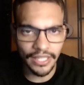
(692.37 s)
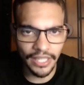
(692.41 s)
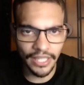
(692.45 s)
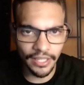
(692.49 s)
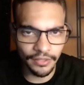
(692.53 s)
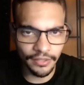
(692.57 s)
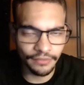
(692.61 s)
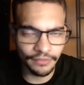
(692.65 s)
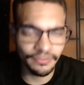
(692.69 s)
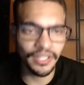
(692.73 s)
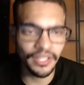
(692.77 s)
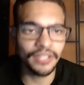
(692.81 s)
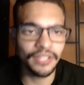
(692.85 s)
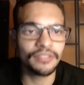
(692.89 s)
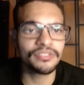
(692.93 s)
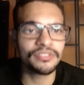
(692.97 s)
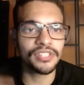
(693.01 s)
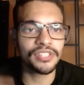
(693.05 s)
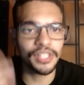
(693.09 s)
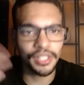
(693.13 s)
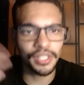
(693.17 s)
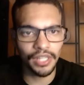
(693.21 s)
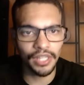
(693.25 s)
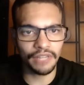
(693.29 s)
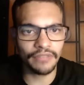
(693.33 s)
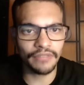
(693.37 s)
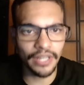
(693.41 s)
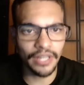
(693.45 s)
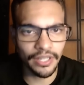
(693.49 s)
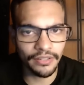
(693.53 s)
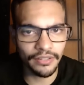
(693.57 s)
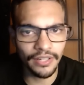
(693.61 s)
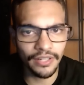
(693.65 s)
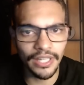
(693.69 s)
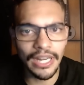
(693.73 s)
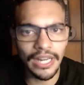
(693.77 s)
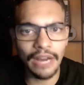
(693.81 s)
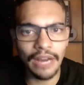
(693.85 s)
aqui no vídeo, se inscrevam aqui no
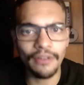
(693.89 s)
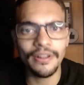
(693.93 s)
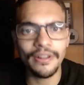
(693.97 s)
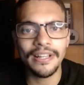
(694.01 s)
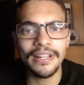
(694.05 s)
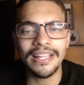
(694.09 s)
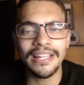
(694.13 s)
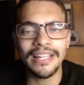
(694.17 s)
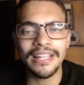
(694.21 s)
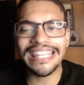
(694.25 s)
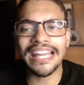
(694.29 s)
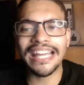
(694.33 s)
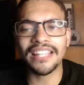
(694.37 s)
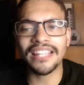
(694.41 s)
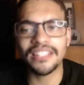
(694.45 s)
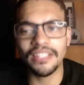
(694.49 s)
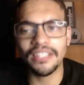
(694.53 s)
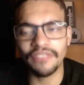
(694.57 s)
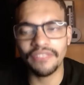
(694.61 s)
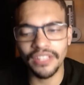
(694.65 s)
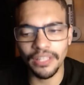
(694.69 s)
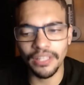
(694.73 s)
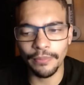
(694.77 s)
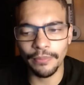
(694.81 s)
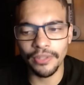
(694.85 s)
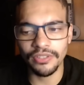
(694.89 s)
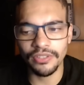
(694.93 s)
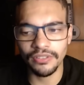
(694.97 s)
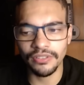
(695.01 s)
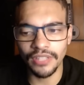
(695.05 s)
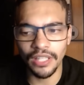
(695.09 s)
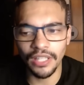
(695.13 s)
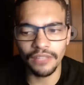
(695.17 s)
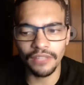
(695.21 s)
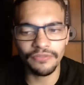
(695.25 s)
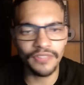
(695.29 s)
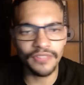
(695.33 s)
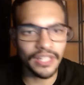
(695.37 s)
canal e ativem também o sininho
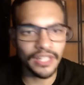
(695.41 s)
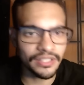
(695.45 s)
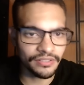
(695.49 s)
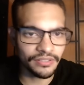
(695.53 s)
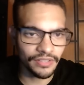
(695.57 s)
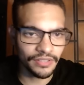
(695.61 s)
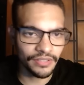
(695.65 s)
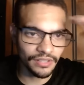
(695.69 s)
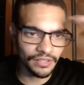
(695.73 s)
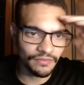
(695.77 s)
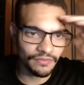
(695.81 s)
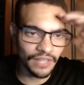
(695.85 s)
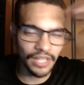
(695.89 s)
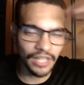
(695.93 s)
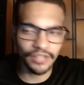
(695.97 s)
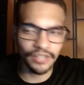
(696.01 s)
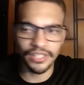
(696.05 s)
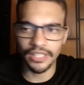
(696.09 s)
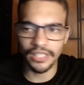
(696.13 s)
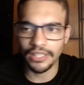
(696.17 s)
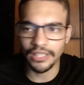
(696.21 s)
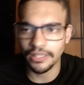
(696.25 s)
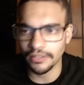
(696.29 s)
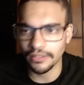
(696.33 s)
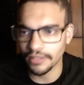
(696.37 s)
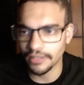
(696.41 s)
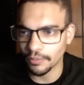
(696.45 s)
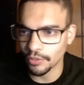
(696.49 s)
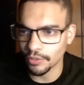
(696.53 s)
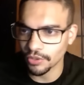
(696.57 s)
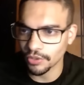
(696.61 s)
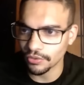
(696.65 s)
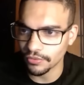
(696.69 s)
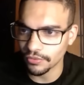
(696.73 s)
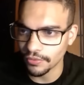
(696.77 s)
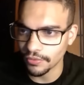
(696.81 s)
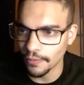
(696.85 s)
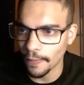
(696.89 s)
das notificações. Valeu, gente. Tamo
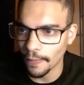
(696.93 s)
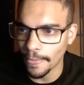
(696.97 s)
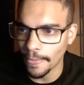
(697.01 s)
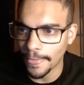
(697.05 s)
junto.